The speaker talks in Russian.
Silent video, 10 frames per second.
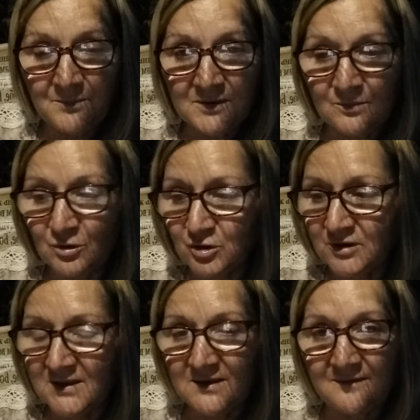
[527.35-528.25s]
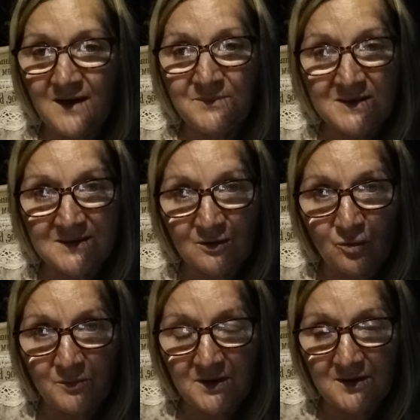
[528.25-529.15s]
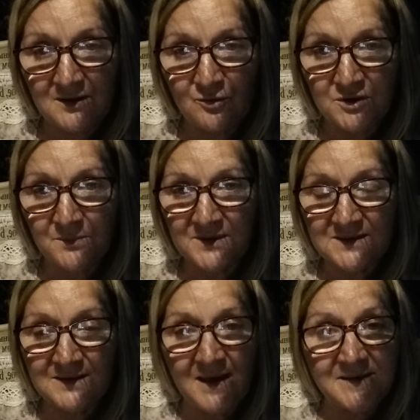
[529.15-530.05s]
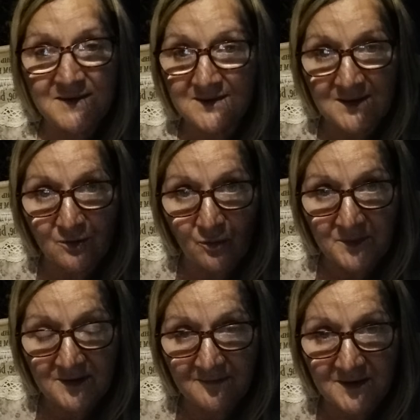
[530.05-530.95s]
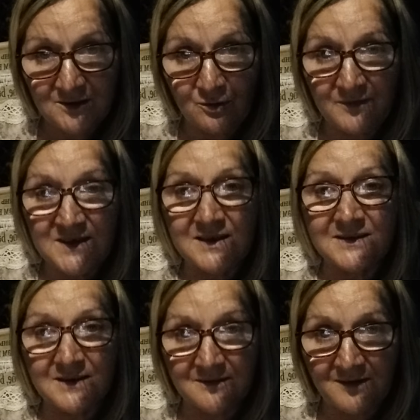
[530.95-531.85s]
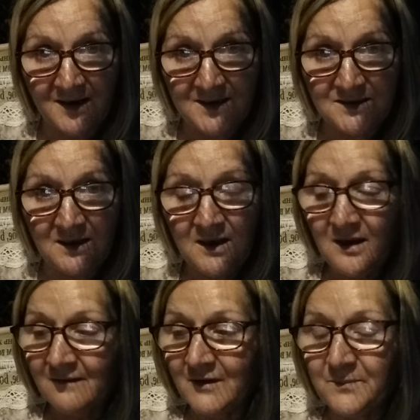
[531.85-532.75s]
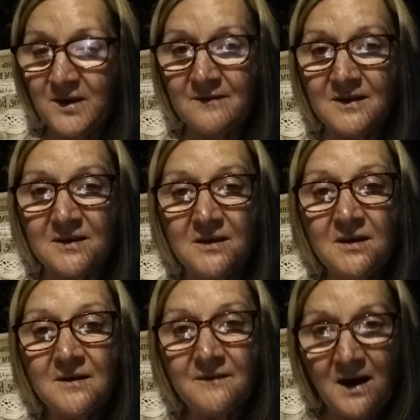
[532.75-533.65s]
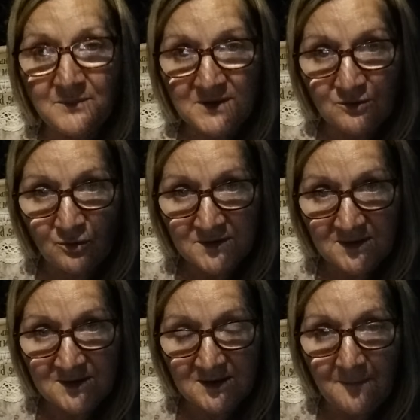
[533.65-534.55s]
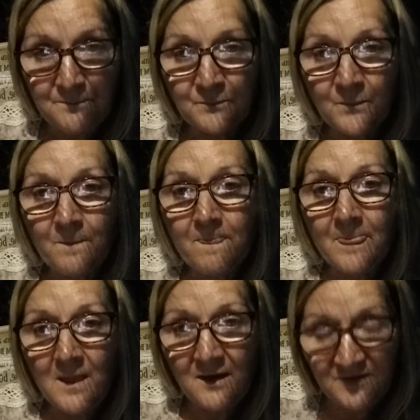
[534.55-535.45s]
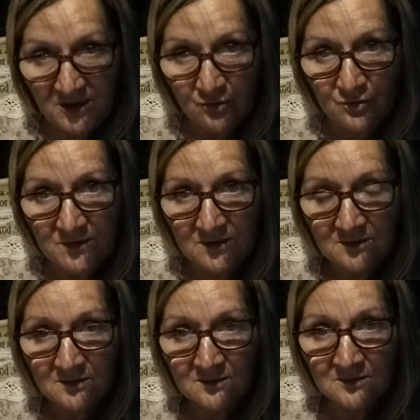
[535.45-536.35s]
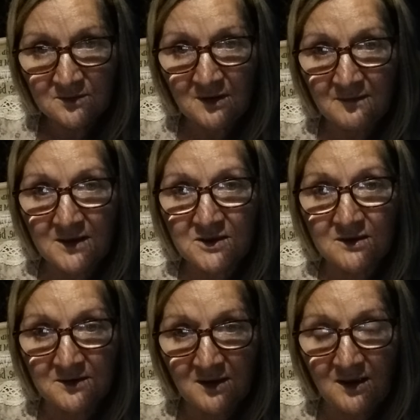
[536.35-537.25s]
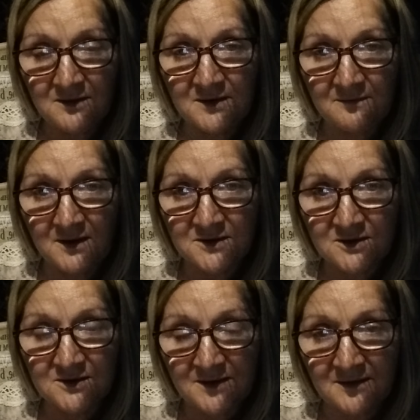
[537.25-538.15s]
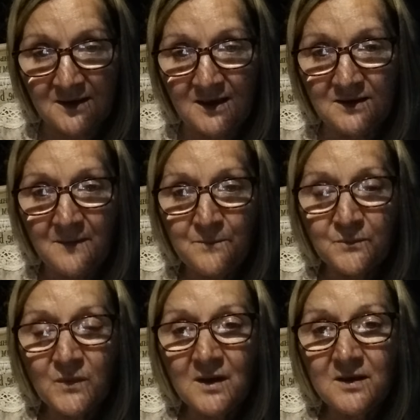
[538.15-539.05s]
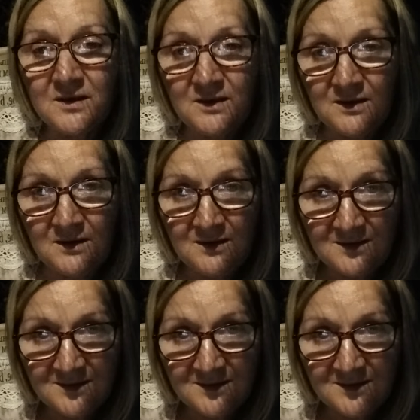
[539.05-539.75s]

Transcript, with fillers: Потому что если вам незнакомые люди присылают незнакомые видео, вы их открываете, во-первых, вам заносится вирус на ваш канал, на ваш интернет, и